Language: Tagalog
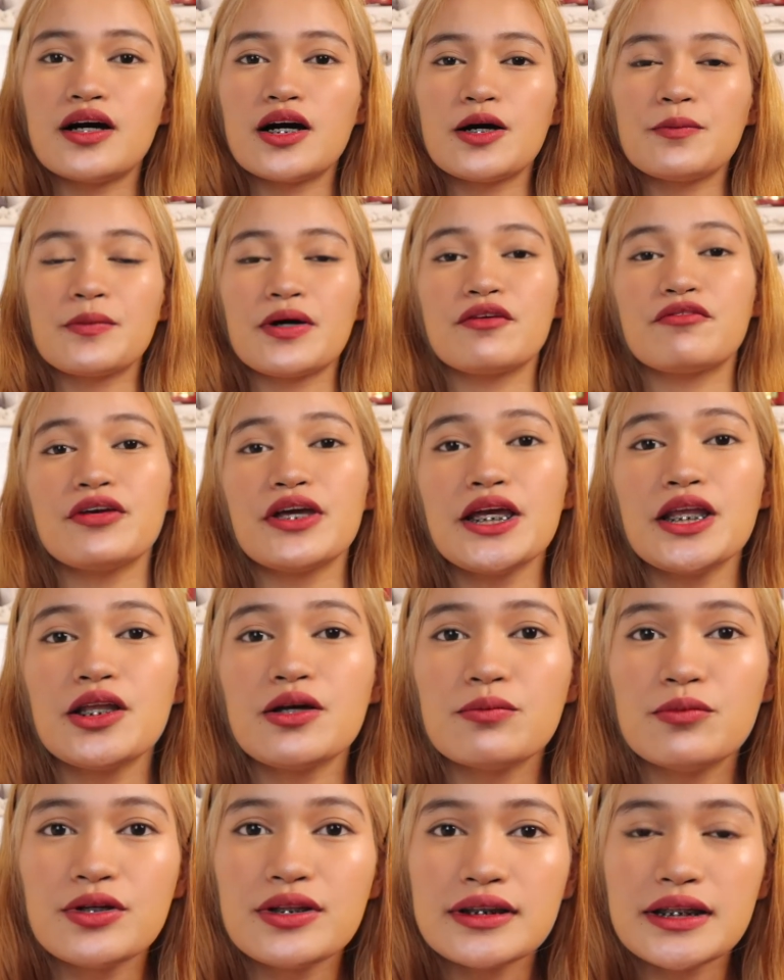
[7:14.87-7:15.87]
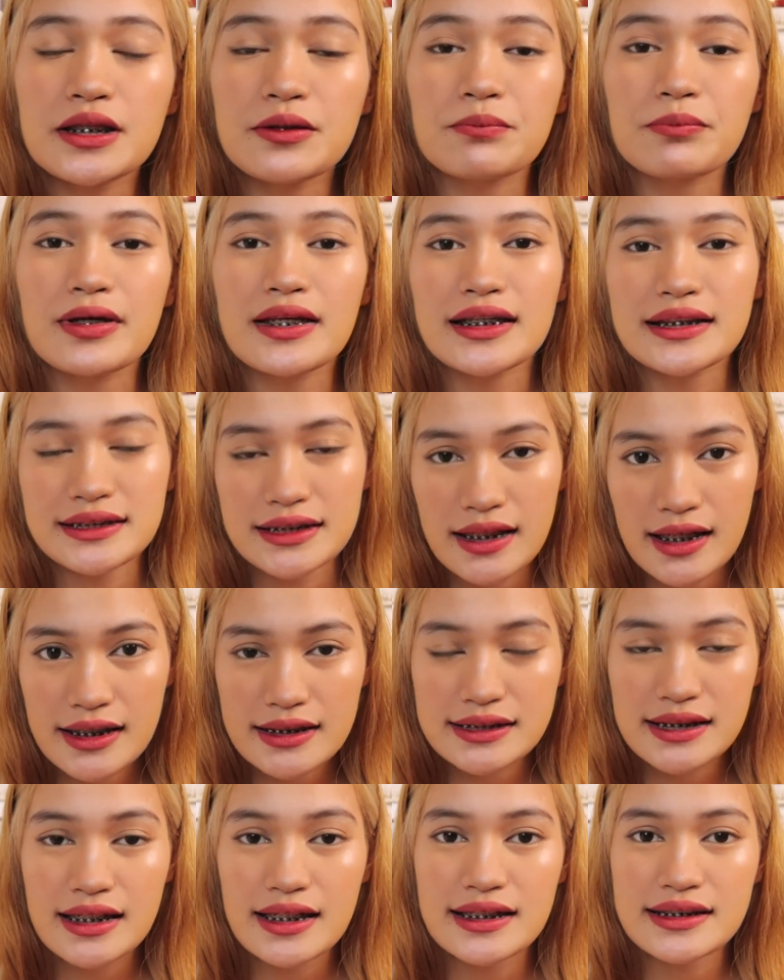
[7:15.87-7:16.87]
um, available din pala
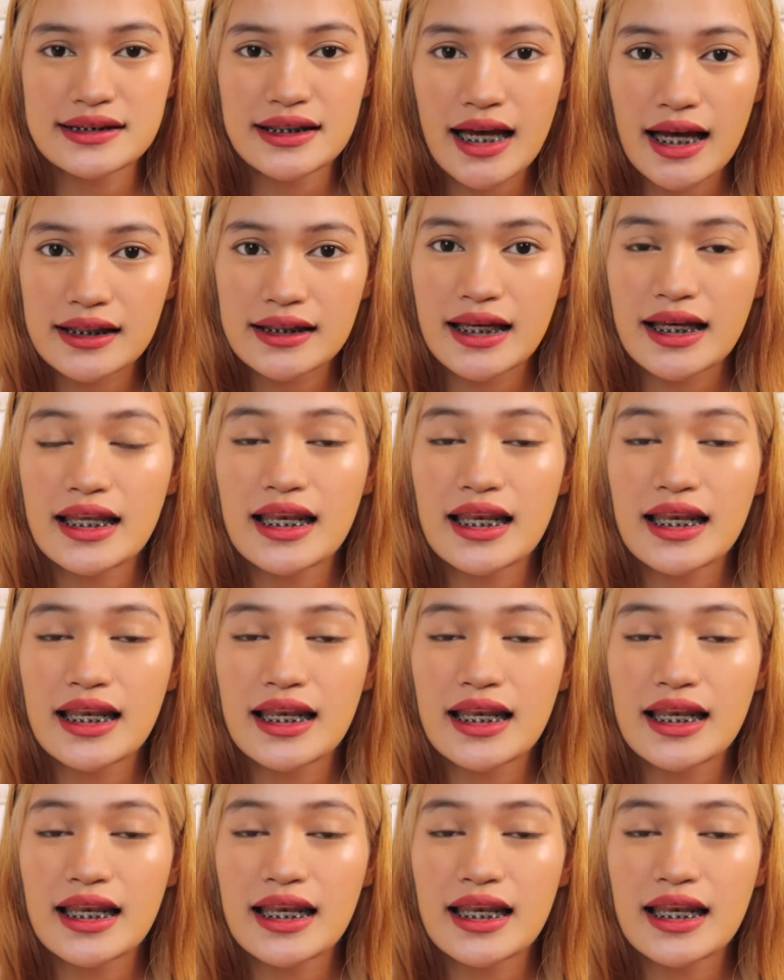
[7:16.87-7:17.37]
sila sa Lazada.